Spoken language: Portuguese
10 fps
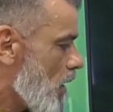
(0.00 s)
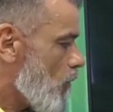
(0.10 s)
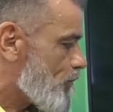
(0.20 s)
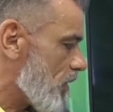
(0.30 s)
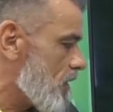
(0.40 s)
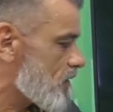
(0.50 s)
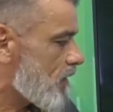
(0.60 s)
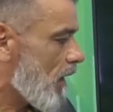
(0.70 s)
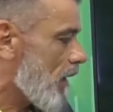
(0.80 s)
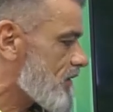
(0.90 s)
O
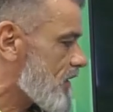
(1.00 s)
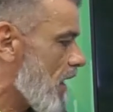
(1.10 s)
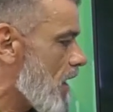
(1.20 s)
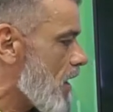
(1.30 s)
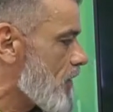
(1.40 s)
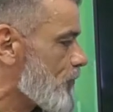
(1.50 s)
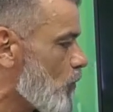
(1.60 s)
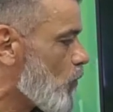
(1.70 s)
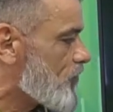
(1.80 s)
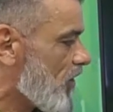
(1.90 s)
pisca
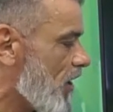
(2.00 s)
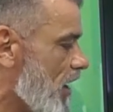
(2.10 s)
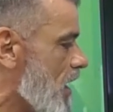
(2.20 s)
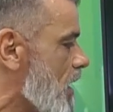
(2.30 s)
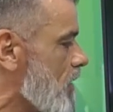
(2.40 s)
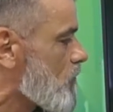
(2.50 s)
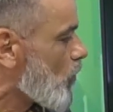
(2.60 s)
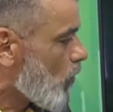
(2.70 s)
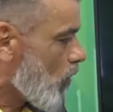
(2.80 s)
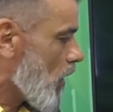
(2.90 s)
esquerdo, o
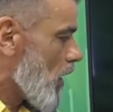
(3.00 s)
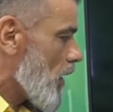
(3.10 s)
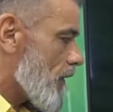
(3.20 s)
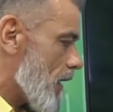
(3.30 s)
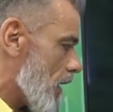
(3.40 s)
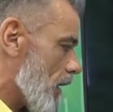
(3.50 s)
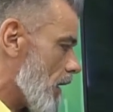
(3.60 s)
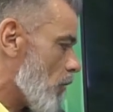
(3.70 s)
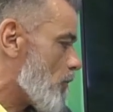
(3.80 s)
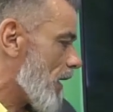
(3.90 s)
direito, é,
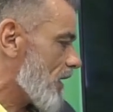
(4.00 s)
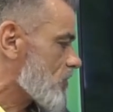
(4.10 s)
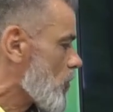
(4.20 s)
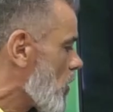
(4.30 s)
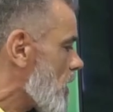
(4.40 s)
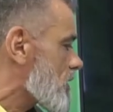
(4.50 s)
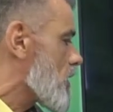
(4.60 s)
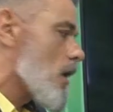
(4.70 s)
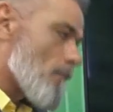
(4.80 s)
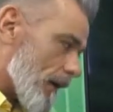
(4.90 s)
é, o para-choque.
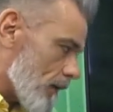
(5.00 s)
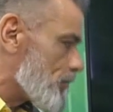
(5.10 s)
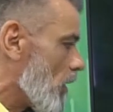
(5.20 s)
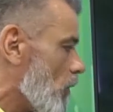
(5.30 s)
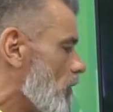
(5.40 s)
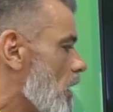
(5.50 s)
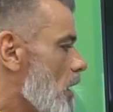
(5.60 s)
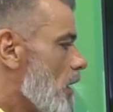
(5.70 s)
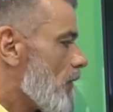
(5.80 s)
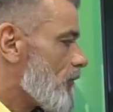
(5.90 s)
Mas que bom.
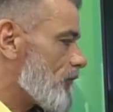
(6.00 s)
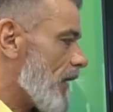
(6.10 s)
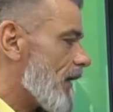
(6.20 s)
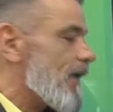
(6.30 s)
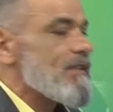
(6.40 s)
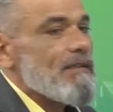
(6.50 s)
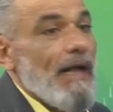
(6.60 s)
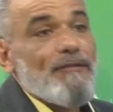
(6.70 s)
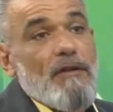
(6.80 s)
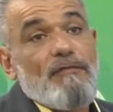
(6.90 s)
aquele
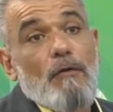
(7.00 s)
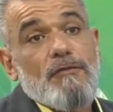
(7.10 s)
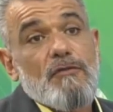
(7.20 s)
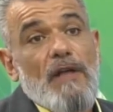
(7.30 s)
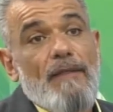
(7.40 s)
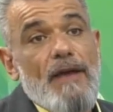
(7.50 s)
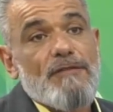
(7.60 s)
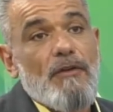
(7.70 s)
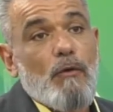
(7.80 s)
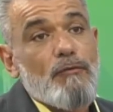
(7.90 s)
ditado que vão-se os anéis,
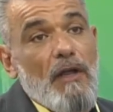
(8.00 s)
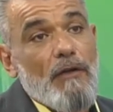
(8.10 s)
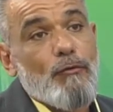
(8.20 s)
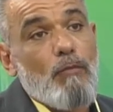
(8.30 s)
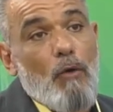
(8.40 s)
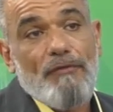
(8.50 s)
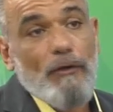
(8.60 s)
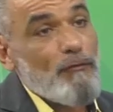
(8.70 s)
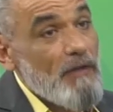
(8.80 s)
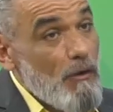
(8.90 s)
fica o dedo. Mas o
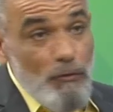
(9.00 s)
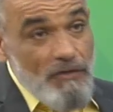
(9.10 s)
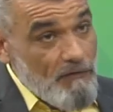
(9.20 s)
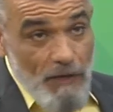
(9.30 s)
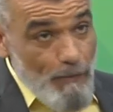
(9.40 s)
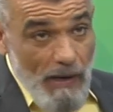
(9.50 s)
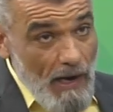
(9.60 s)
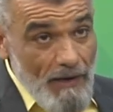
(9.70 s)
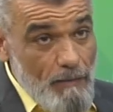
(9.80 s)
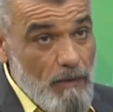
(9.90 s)
dedo fica com dívida pra
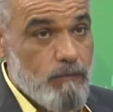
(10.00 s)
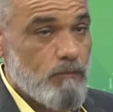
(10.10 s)
caramba.